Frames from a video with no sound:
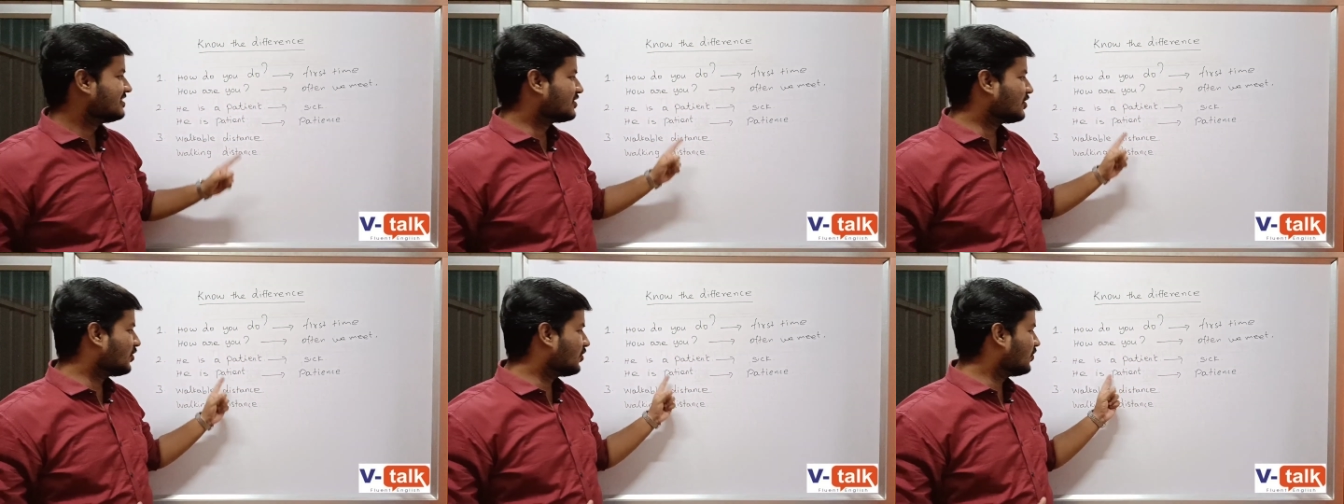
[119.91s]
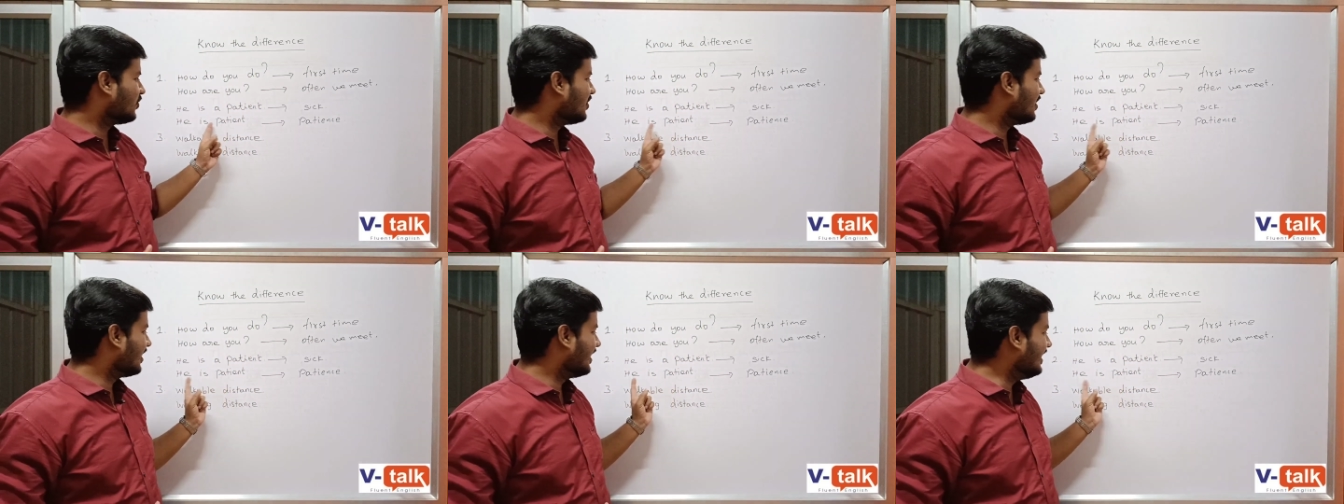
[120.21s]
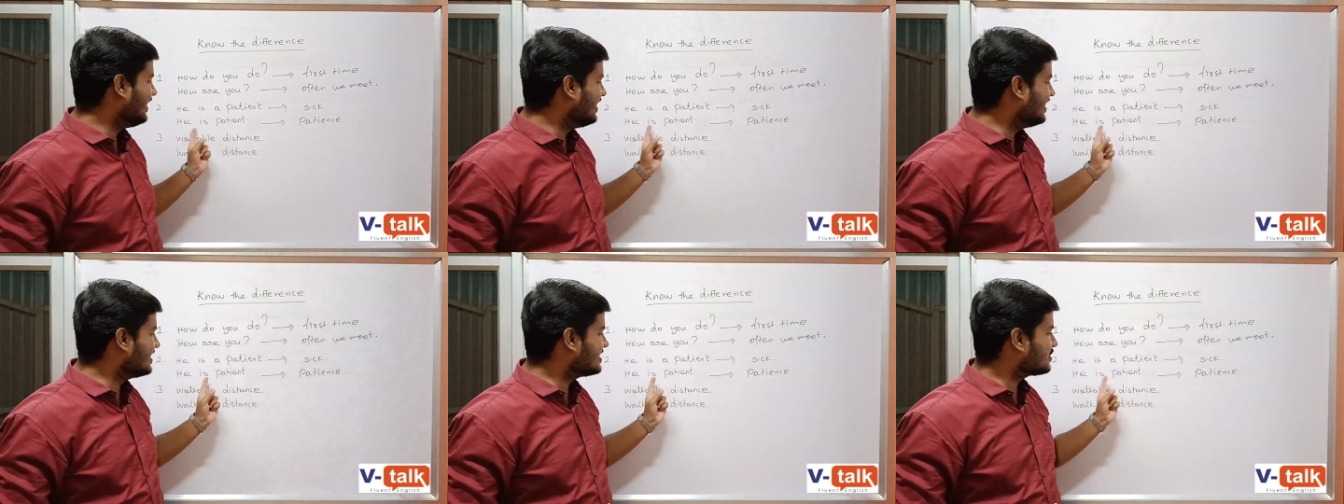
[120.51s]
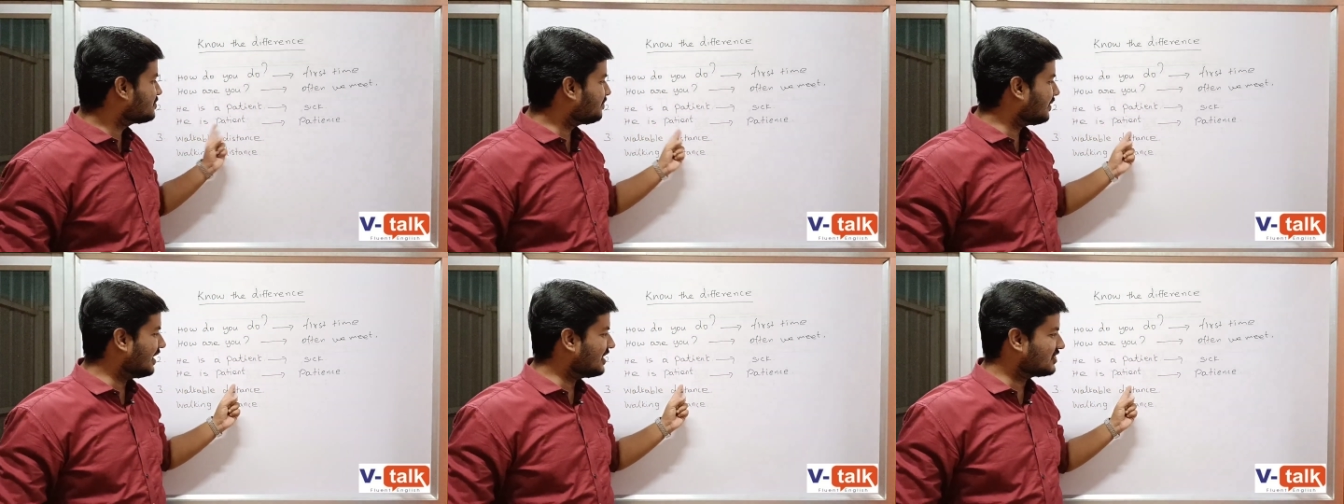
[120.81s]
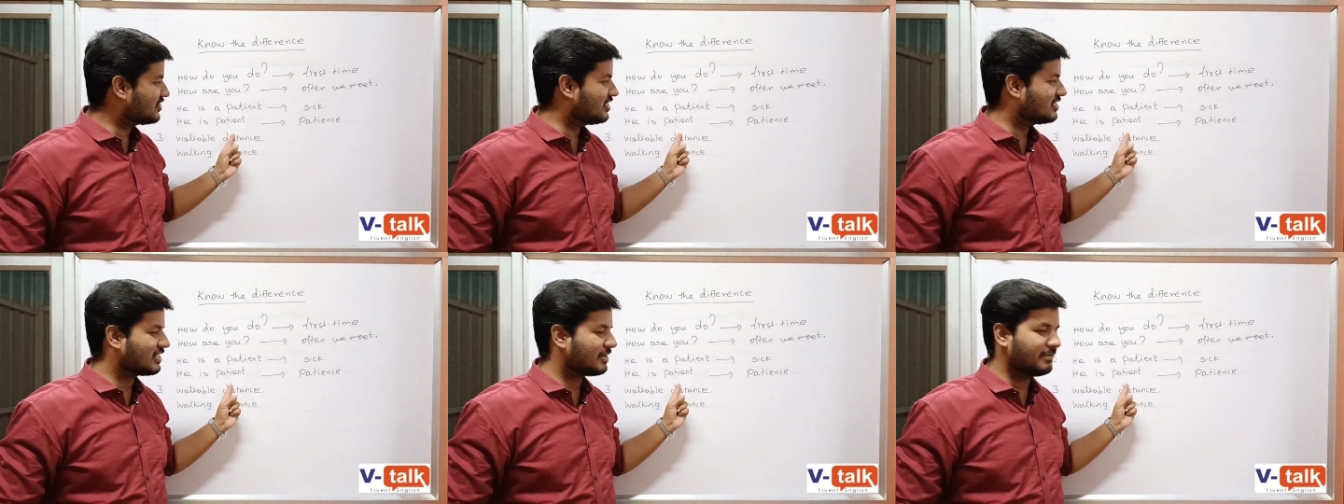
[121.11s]
ஸோ ஹீ இஸ்
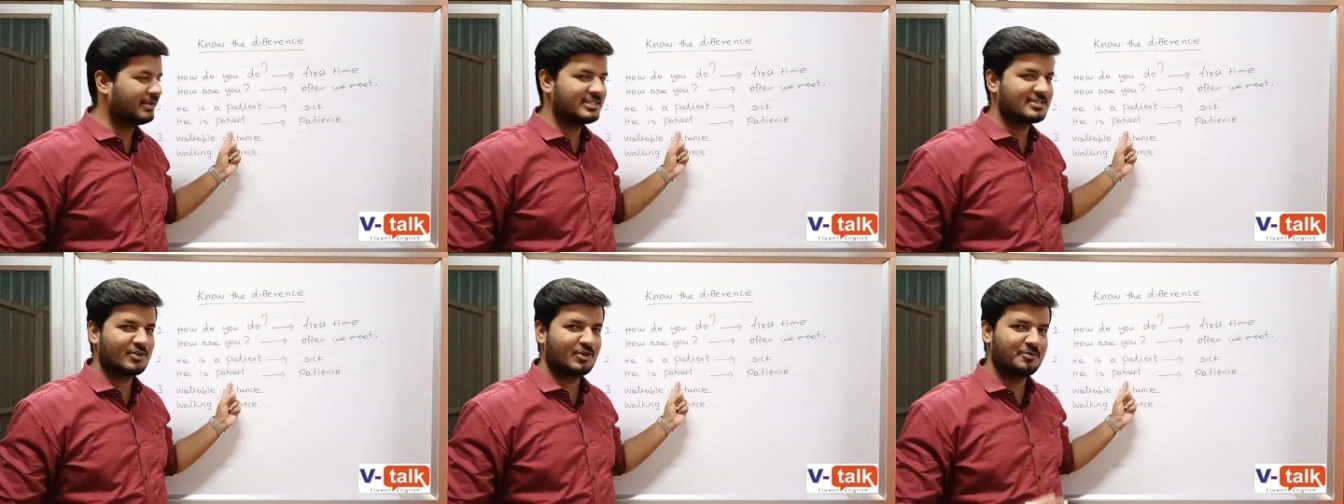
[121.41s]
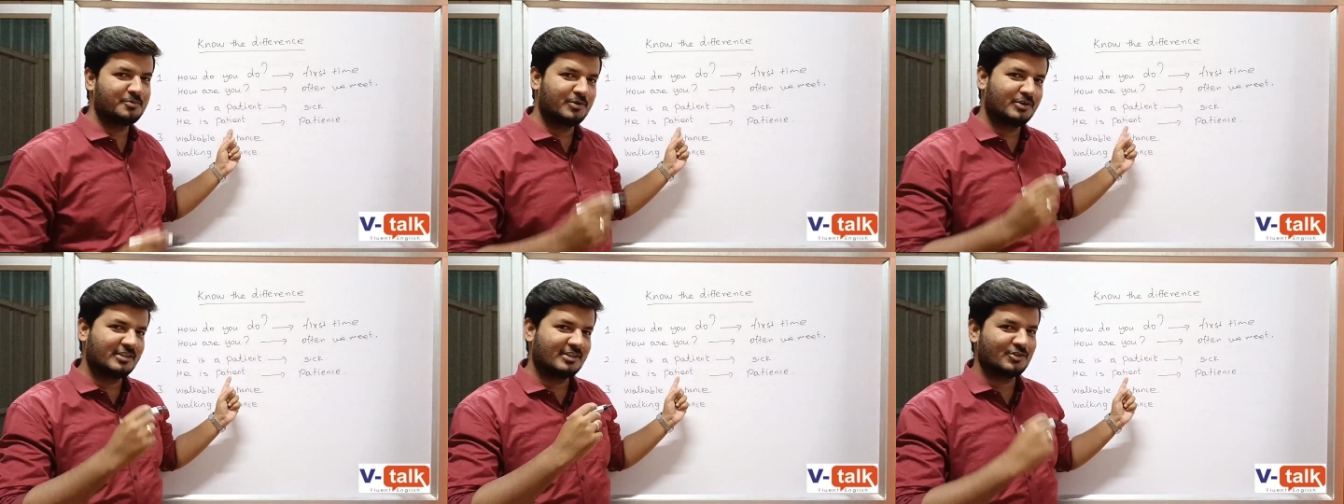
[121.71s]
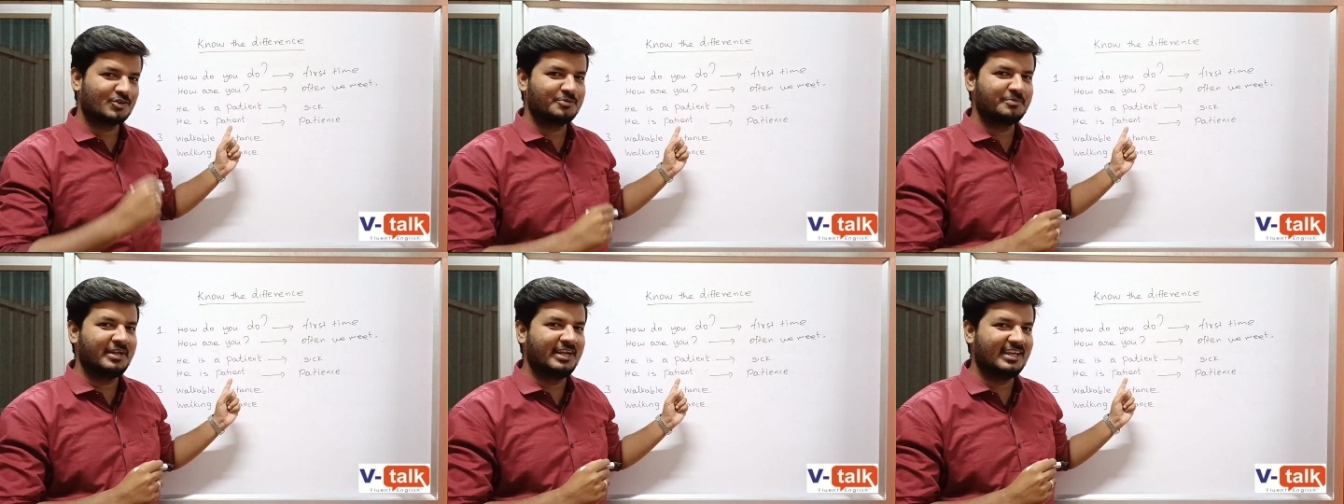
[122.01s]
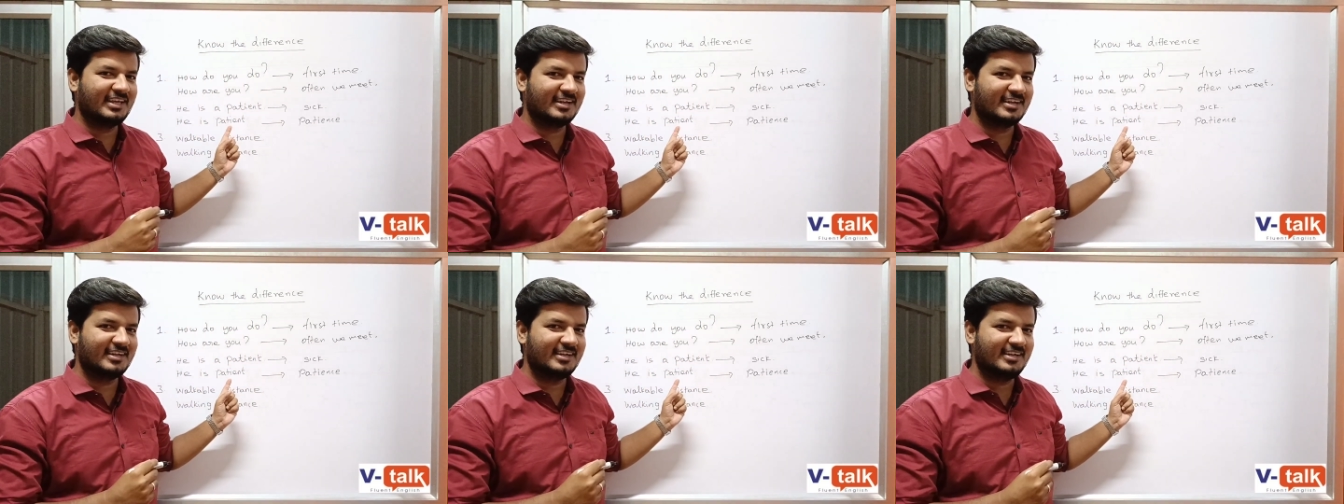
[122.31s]
பேஷண்ட் அப்படின்னு சொல்லும்போது அதோட மீனிங்